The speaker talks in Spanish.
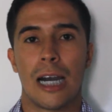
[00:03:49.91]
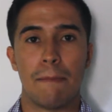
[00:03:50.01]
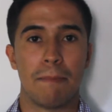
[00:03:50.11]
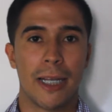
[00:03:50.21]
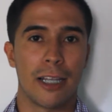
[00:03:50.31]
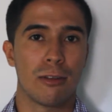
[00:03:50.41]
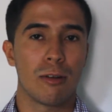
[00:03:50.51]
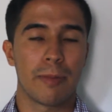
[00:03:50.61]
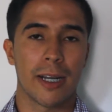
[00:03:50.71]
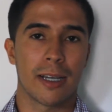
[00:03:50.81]

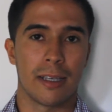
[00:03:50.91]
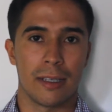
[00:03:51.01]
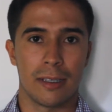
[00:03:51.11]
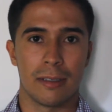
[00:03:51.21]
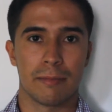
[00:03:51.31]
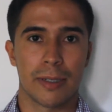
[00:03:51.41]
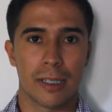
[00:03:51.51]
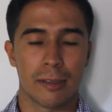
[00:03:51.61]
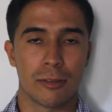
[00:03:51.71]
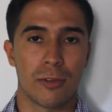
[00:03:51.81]
ampliándolo para que,
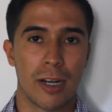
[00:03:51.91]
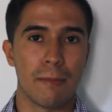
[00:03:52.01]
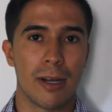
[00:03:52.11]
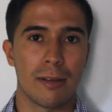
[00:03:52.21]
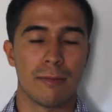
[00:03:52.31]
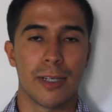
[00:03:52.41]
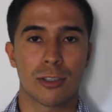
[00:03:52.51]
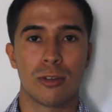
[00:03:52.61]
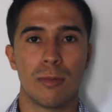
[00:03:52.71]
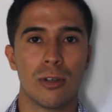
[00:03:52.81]
para que fuera más,
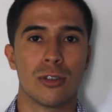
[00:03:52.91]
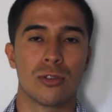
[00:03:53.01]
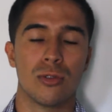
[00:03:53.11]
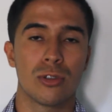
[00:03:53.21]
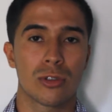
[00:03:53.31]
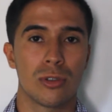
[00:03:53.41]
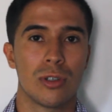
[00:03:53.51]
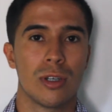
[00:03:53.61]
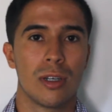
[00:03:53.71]
más cómodo su uso